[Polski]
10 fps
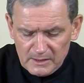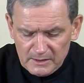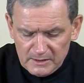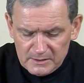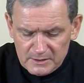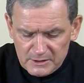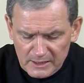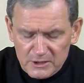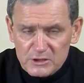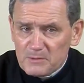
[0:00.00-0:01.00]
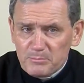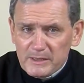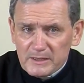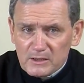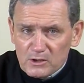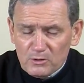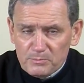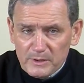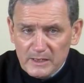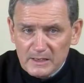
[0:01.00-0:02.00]
I dzisiejsza
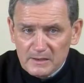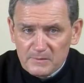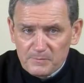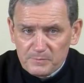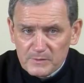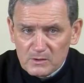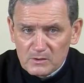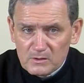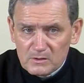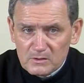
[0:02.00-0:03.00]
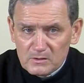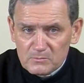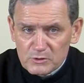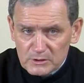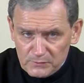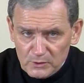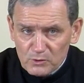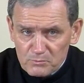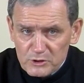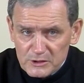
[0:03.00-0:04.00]
perykopa przed
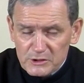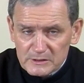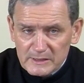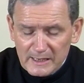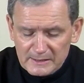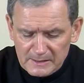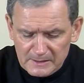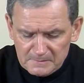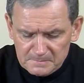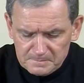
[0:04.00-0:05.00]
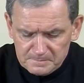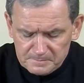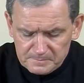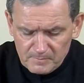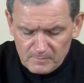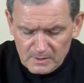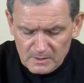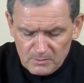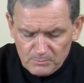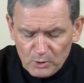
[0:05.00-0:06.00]
chwilą przeczytana,
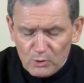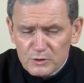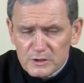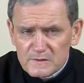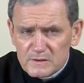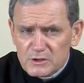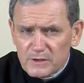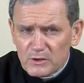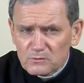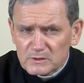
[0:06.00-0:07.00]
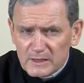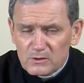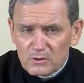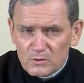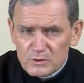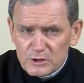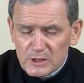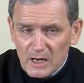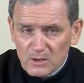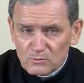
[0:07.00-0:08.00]
pochodzi z dziewiątego
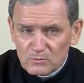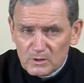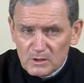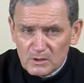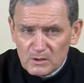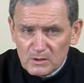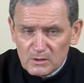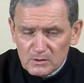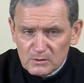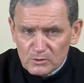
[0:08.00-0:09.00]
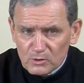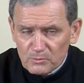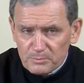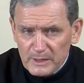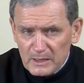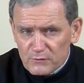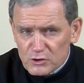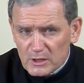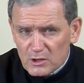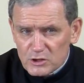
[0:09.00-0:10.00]
rozdziału. To
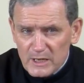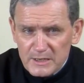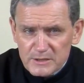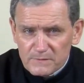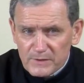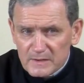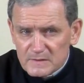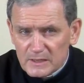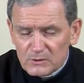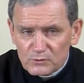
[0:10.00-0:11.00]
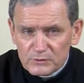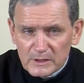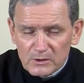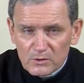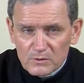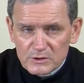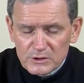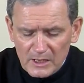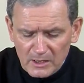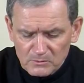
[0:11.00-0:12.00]
pierwszych sześć wersetów tego
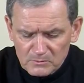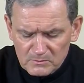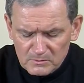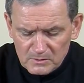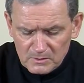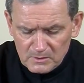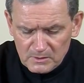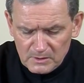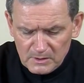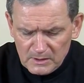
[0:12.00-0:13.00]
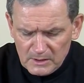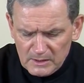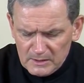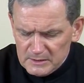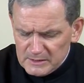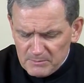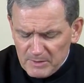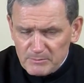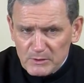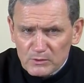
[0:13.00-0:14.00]
rozdziału. I nie
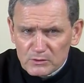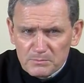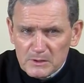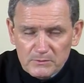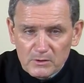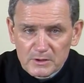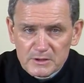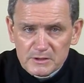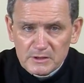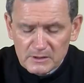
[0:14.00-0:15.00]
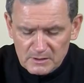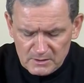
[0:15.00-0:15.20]
mamy wątpliwości.